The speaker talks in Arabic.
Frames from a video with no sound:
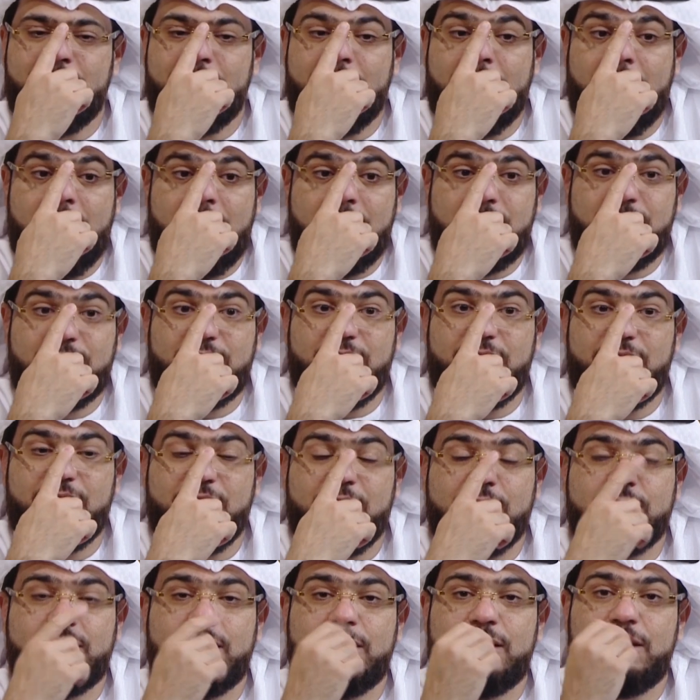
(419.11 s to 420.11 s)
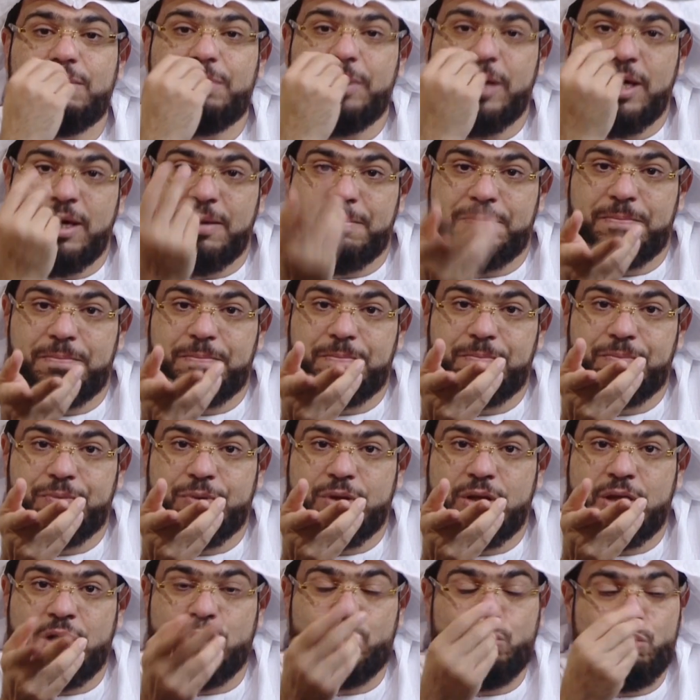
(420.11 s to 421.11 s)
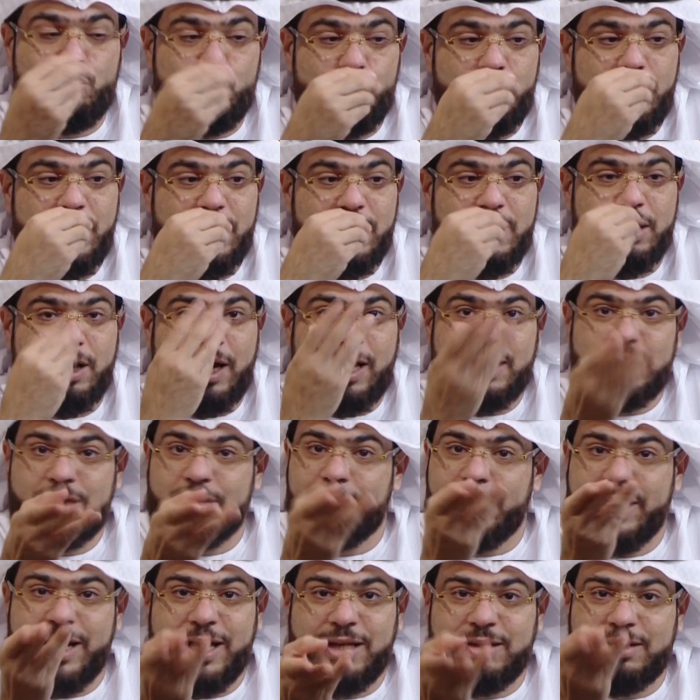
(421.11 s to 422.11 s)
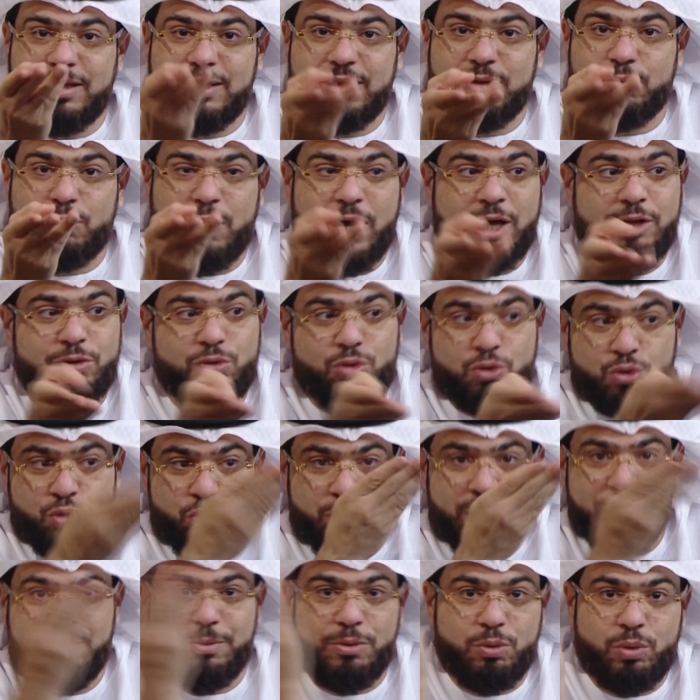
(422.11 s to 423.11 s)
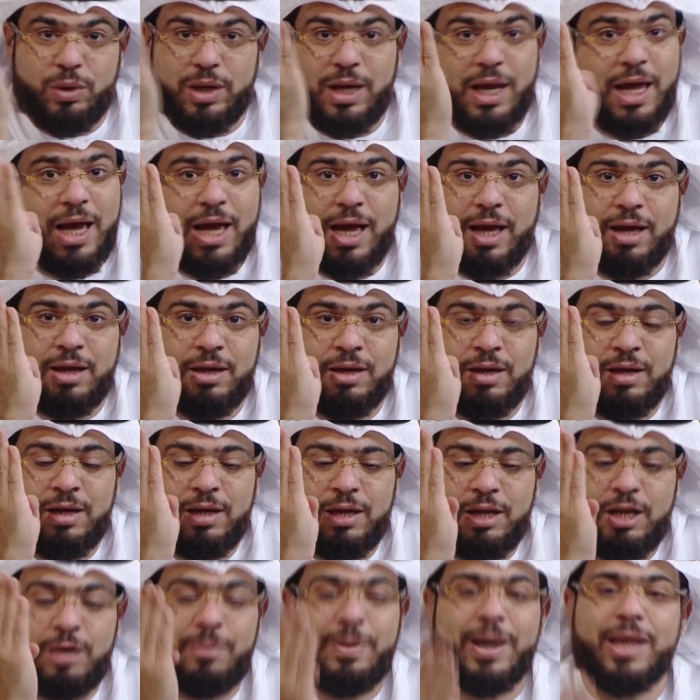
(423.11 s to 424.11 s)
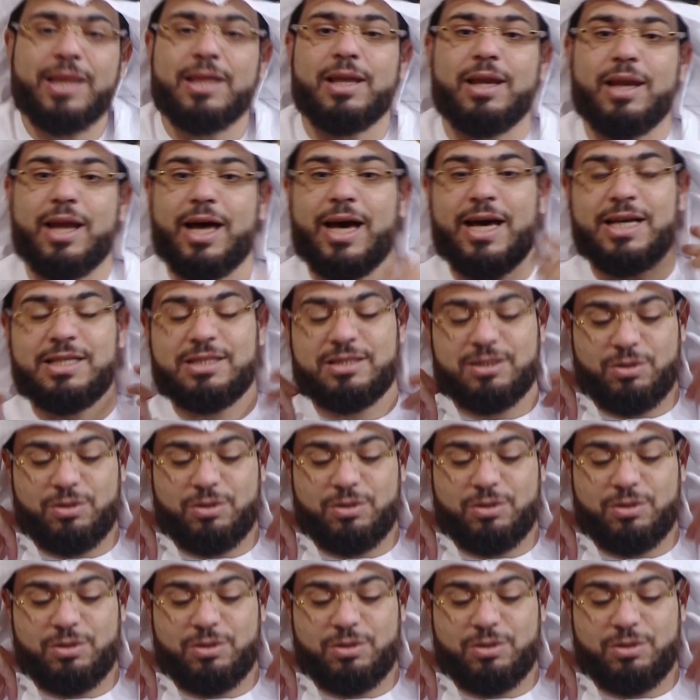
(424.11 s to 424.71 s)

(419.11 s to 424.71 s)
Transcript: حتى نقتدي بهم يكون لنا حتى ما يعتذر واحد يقول هو نبي ولا لماذا الله عز